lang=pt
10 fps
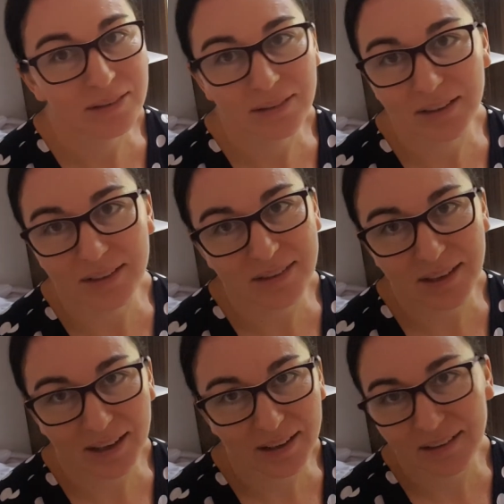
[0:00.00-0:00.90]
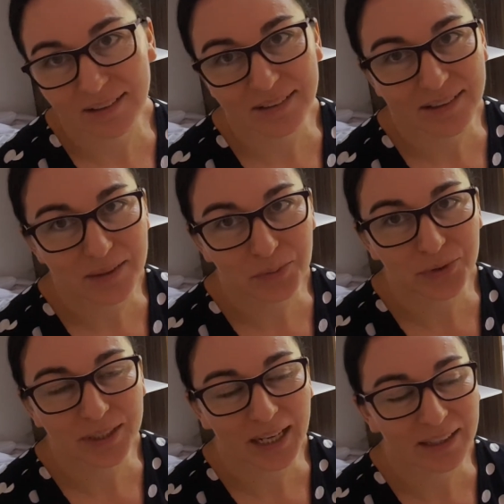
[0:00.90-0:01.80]
se quiser se
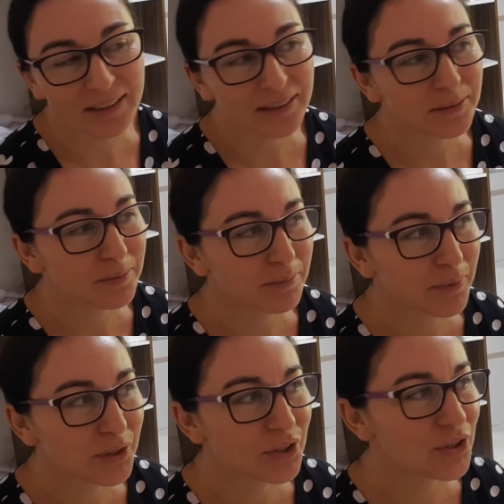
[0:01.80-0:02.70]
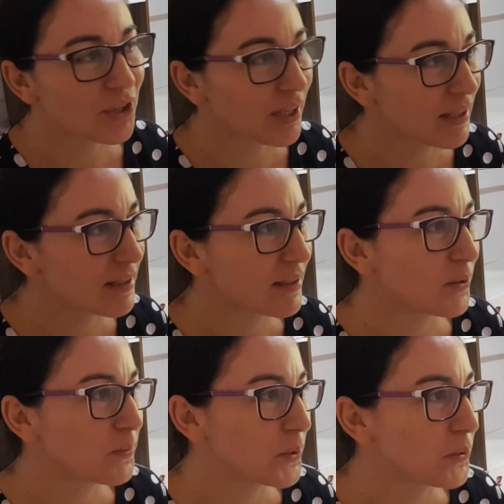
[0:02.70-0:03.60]
mudar, né? Mas, gente, esse é
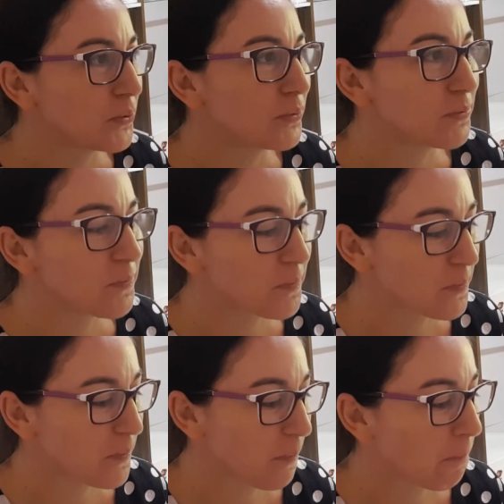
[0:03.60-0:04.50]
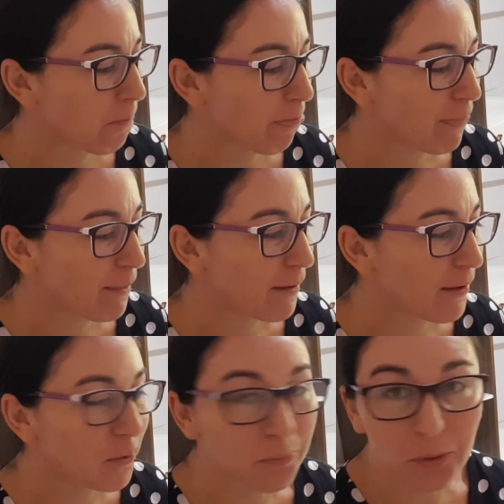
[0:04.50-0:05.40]
o meu,
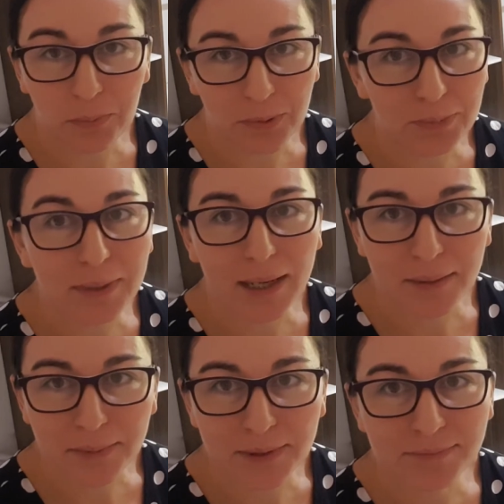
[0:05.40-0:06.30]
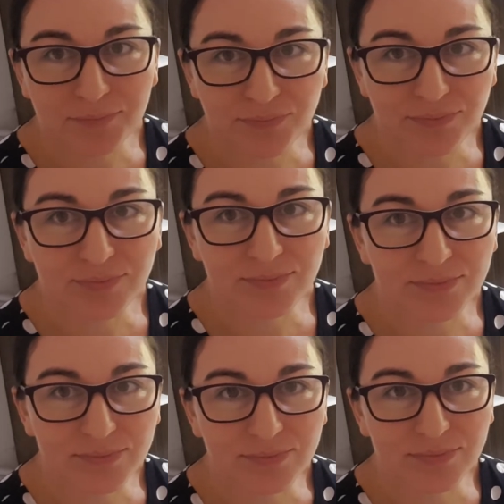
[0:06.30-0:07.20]
é o meu problema.
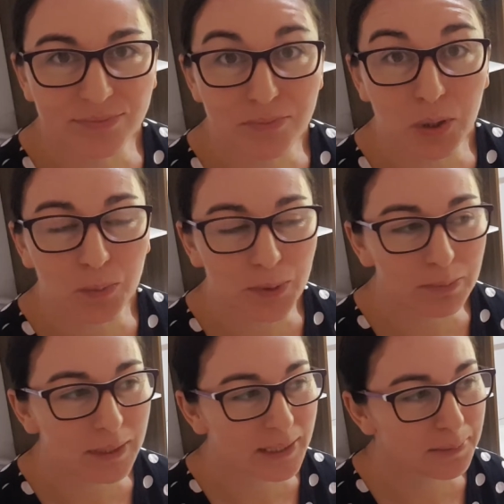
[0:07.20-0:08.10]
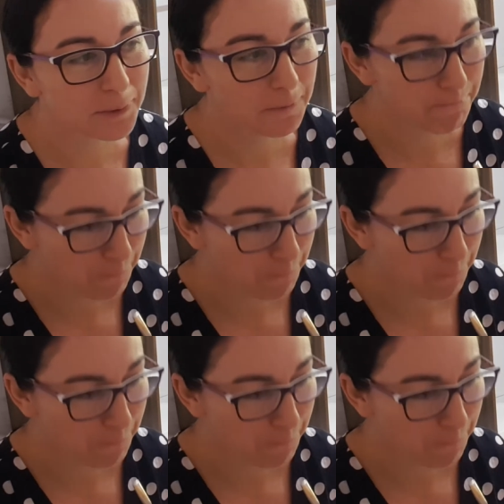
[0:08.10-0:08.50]
Meu problema